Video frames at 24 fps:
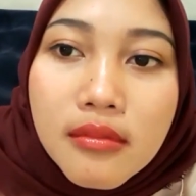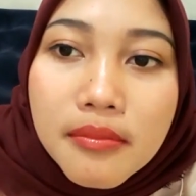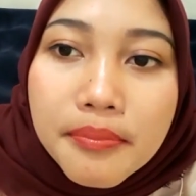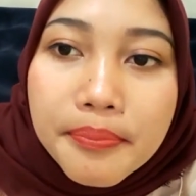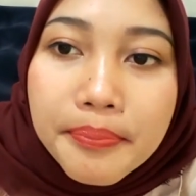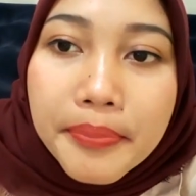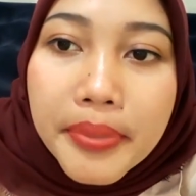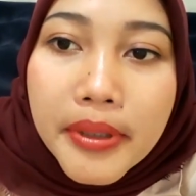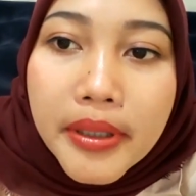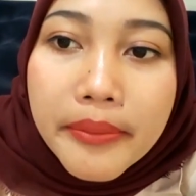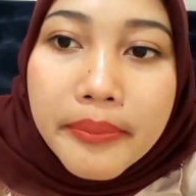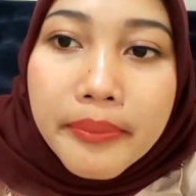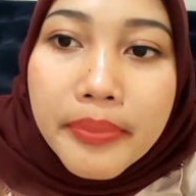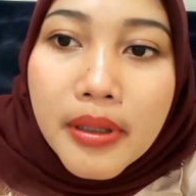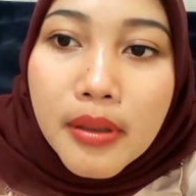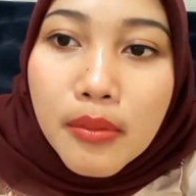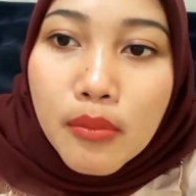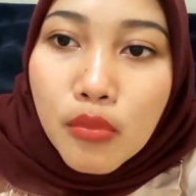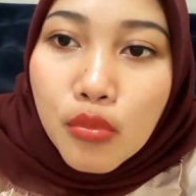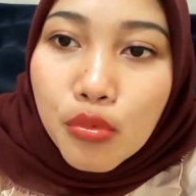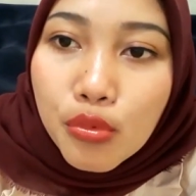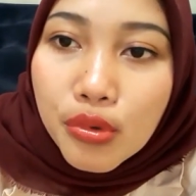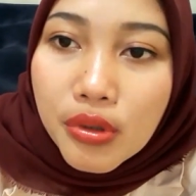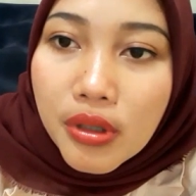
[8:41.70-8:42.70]
pink-pink
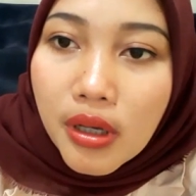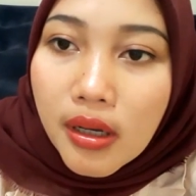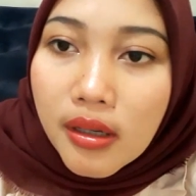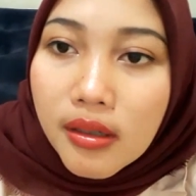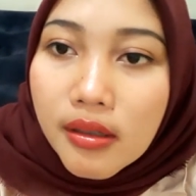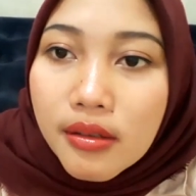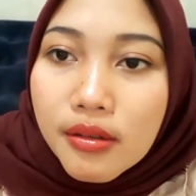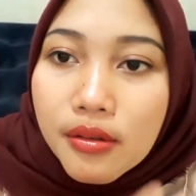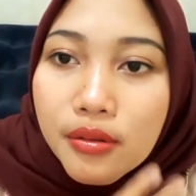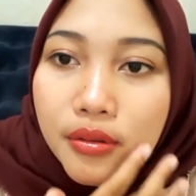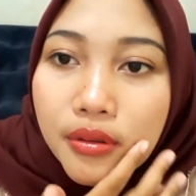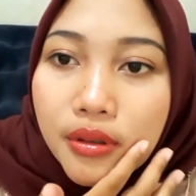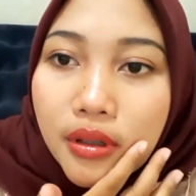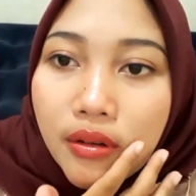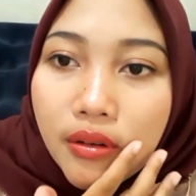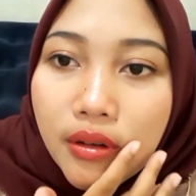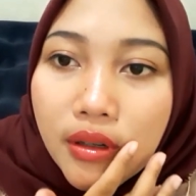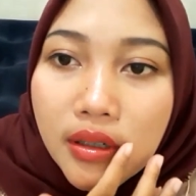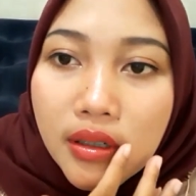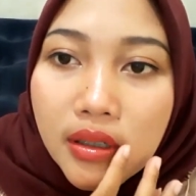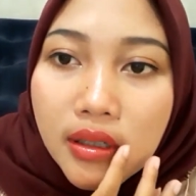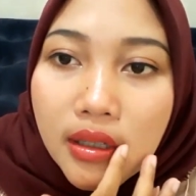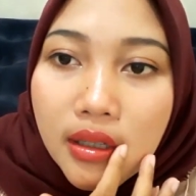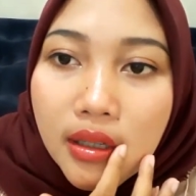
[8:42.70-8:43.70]
muda gitu yang
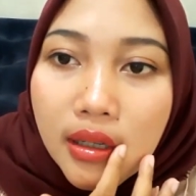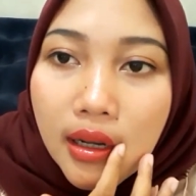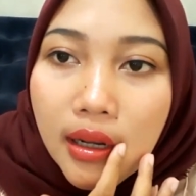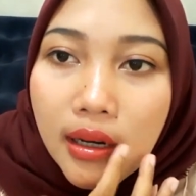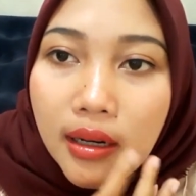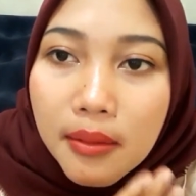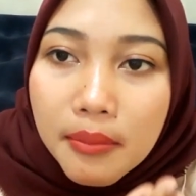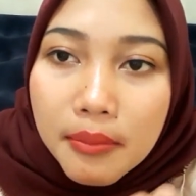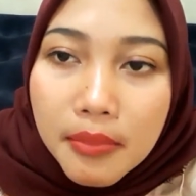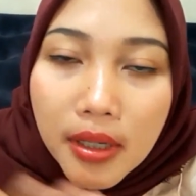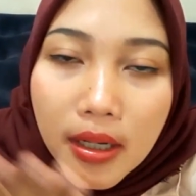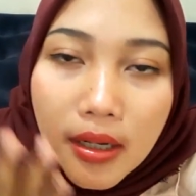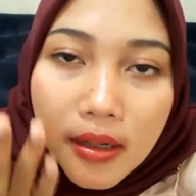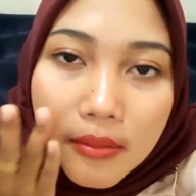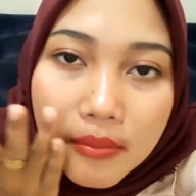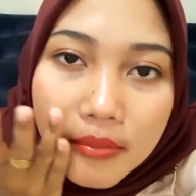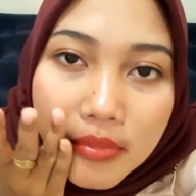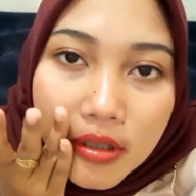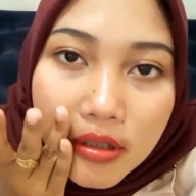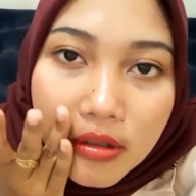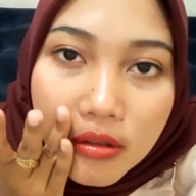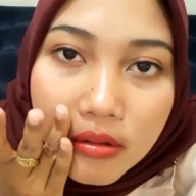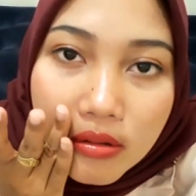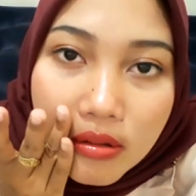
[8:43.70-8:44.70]
warnanya kalem-kalem
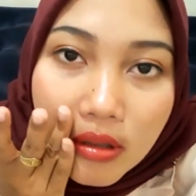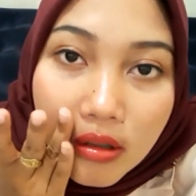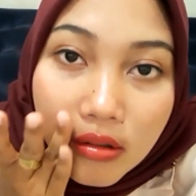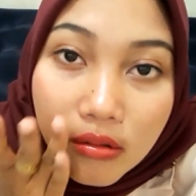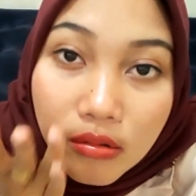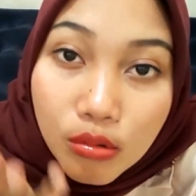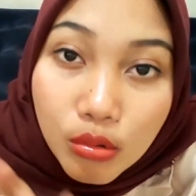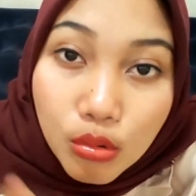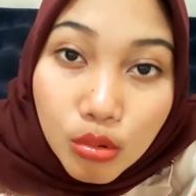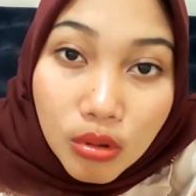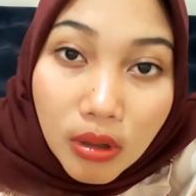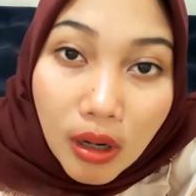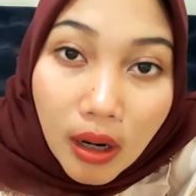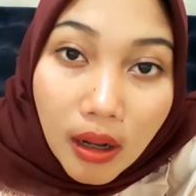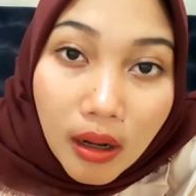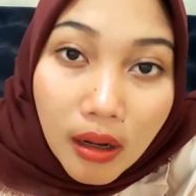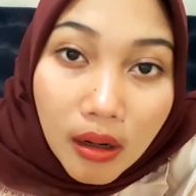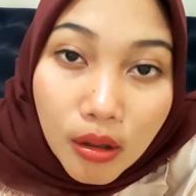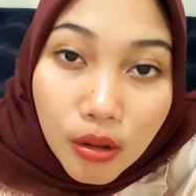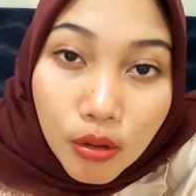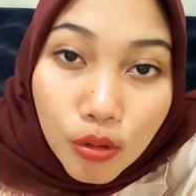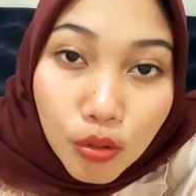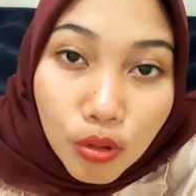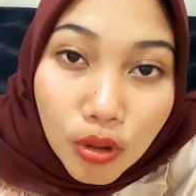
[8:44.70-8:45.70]
gitu aku kurang
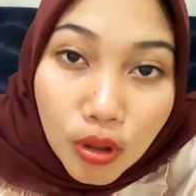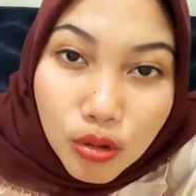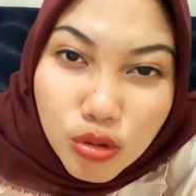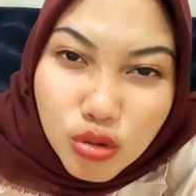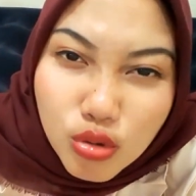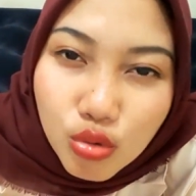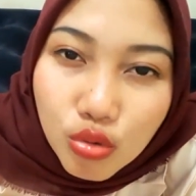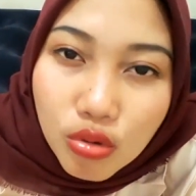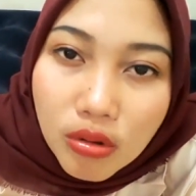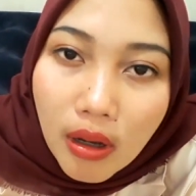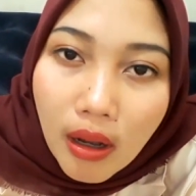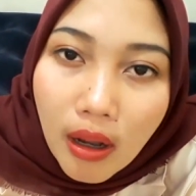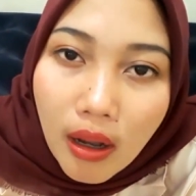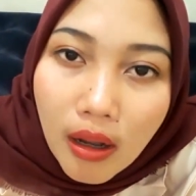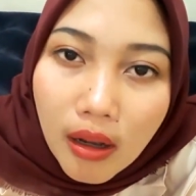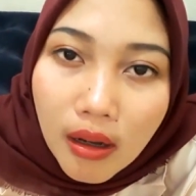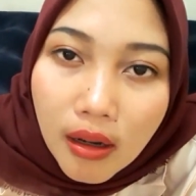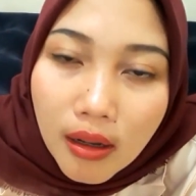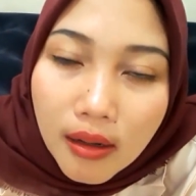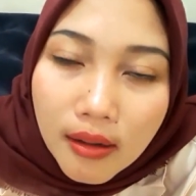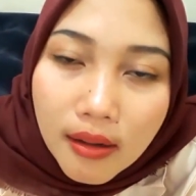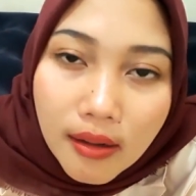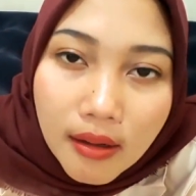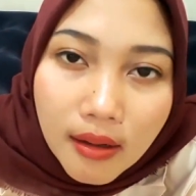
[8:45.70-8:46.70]
kurang suka
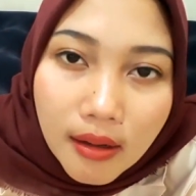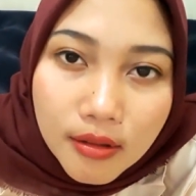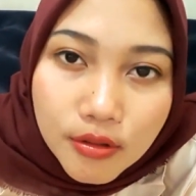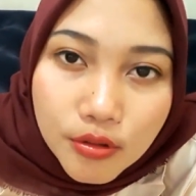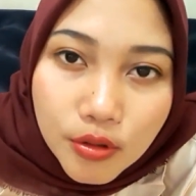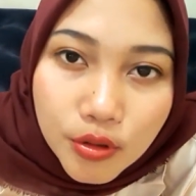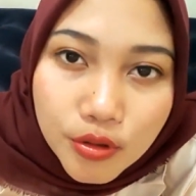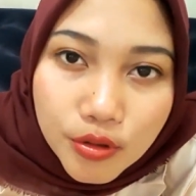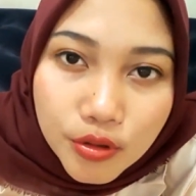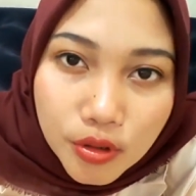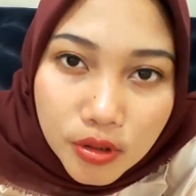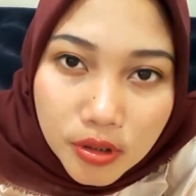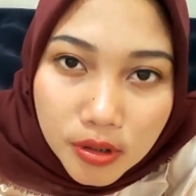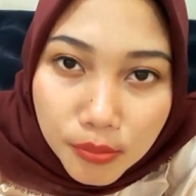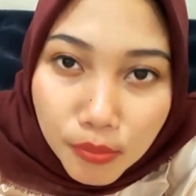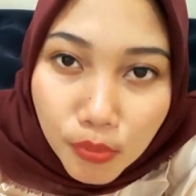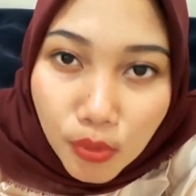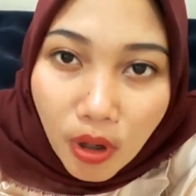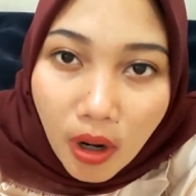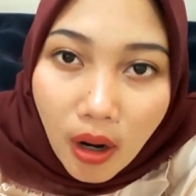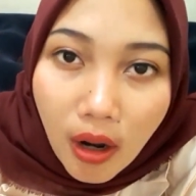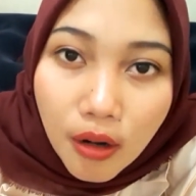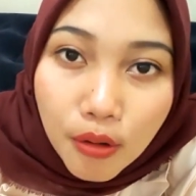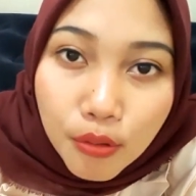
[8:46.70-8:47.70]
karena nggak cocok di
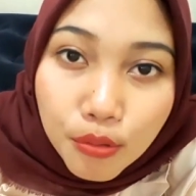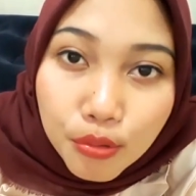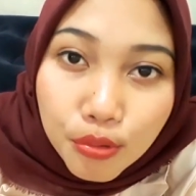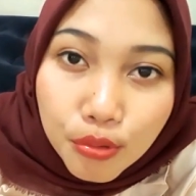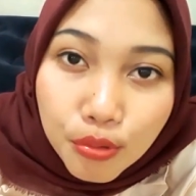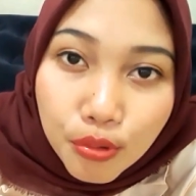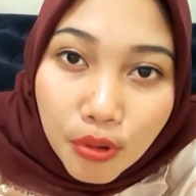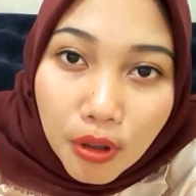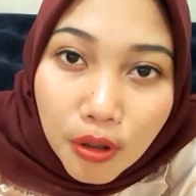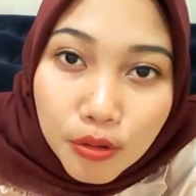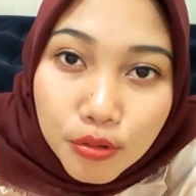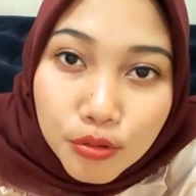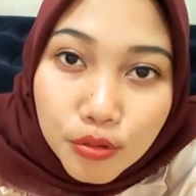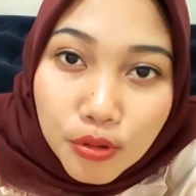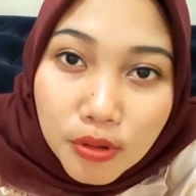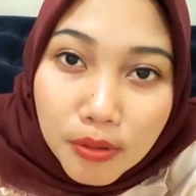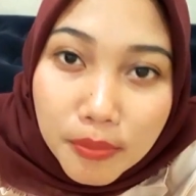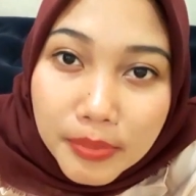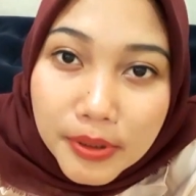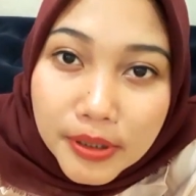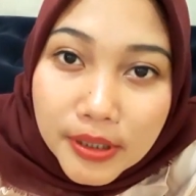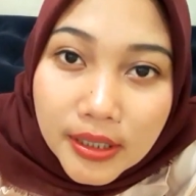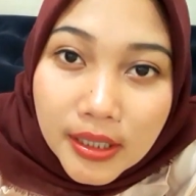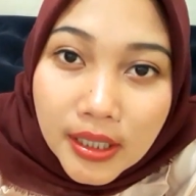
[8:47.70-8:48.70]
muka aku aku tuh
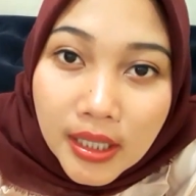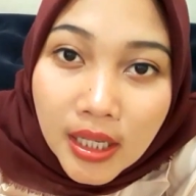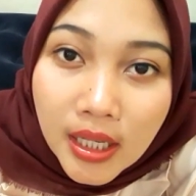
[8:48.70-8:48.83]
lebih